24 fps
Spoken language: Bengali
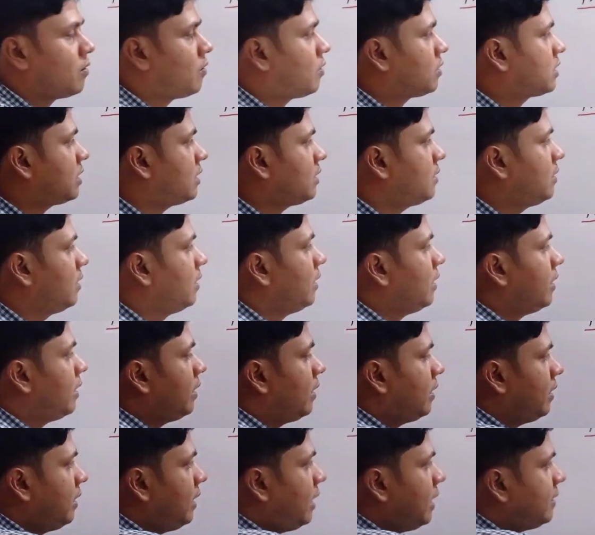অর্থাৎ
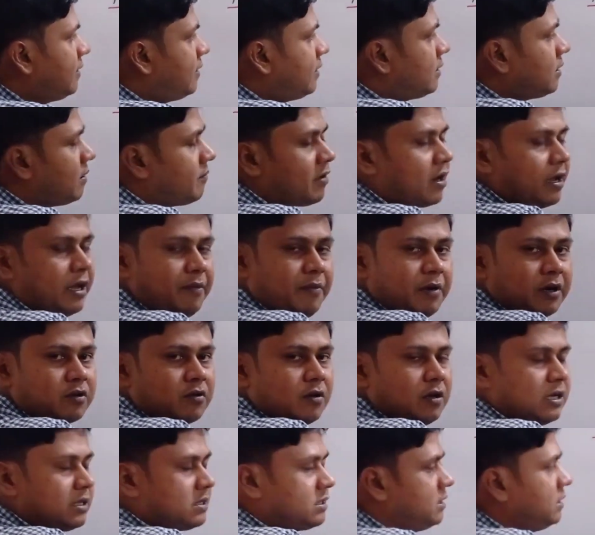এই যে আমরা এ ভেক্টর
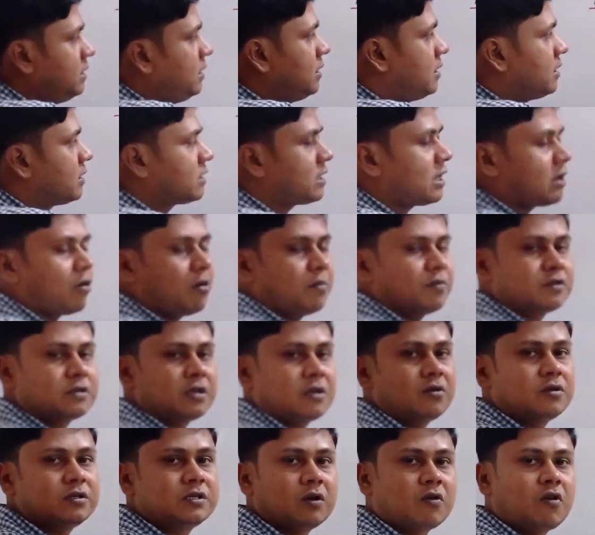লিখছি তার অবস্থান
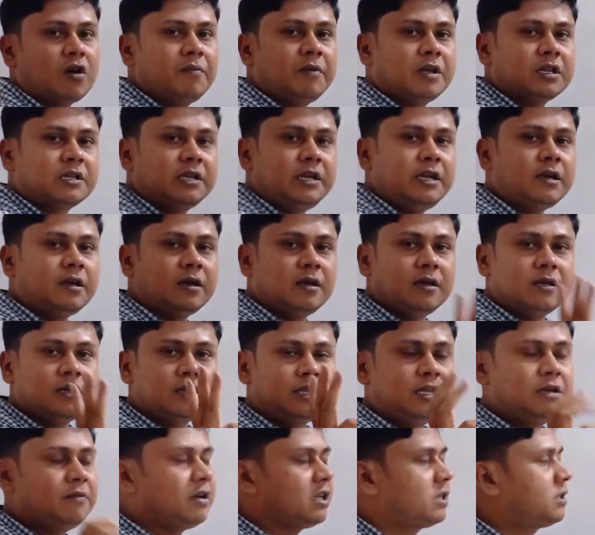হচ্ছে কয় মাত্রিক
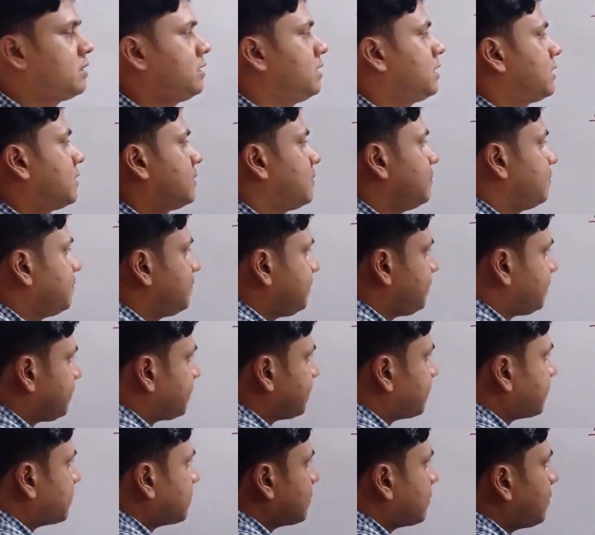ত্রিমাত্রিক
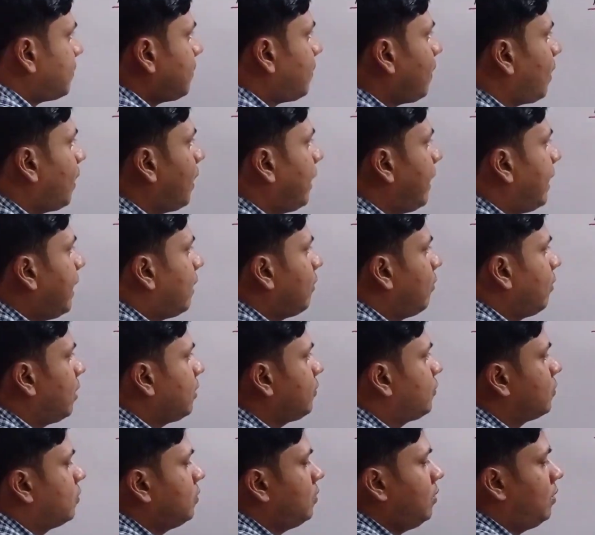এখন
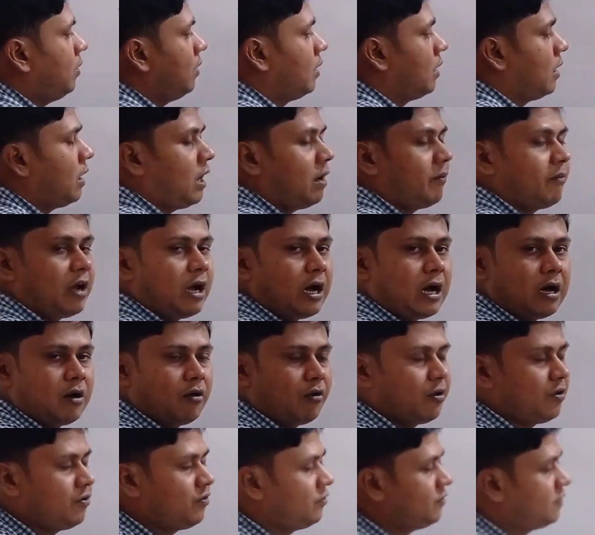আসো আমরা আরও
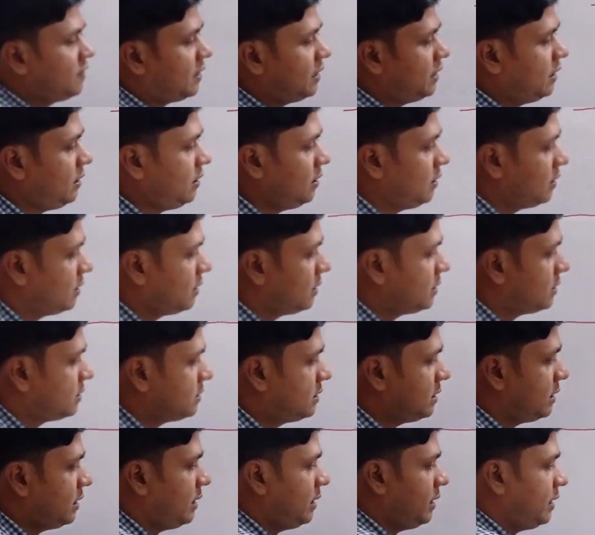কিছু জানি
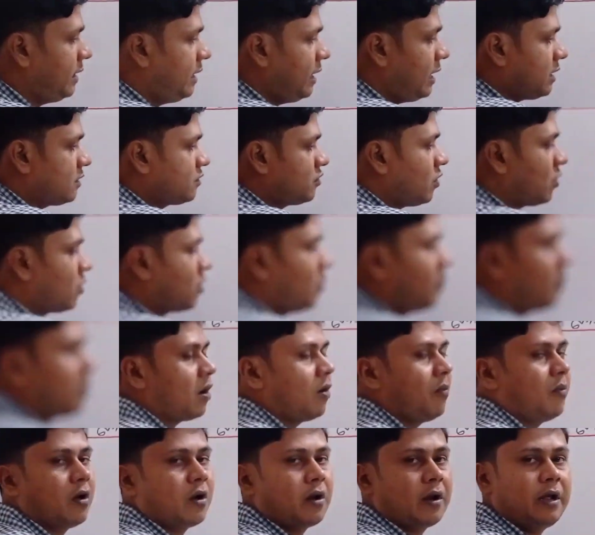যে এক চক্ষু
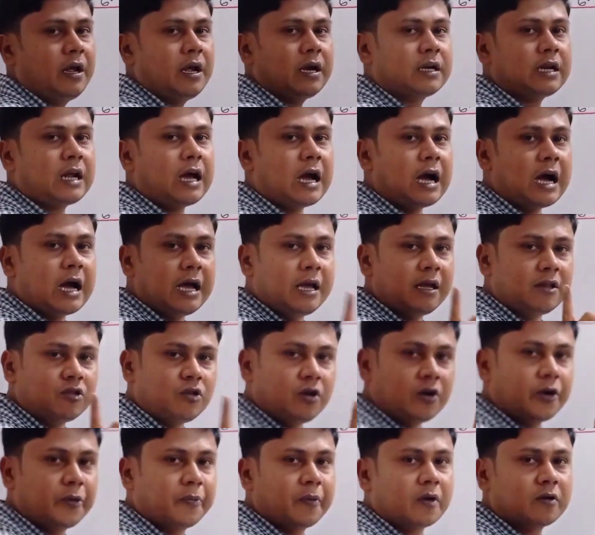বরাবর একটা
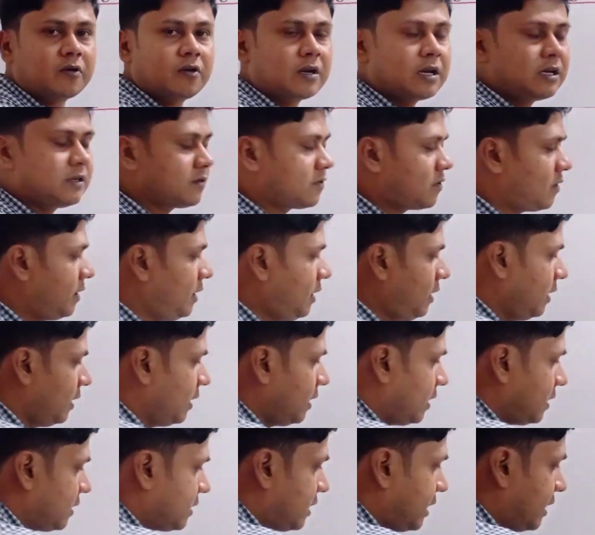একক ভেক্টর কাজ করে
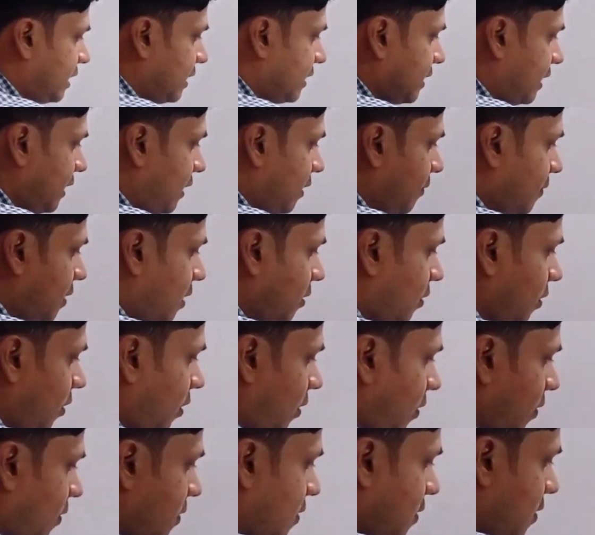সেটা জানি আমরা হলো
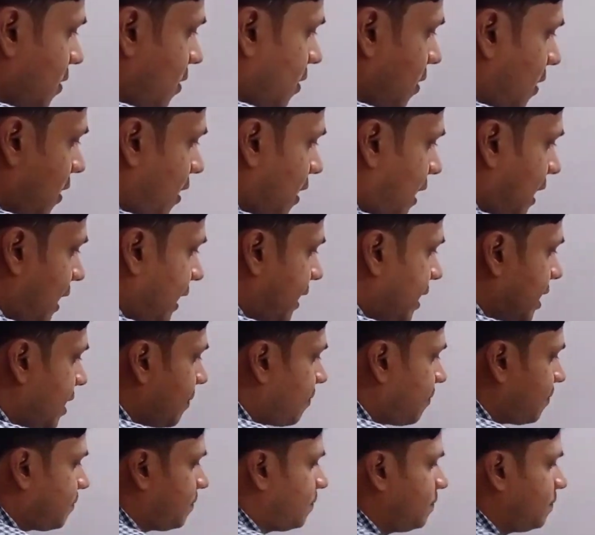আই ক্যাপ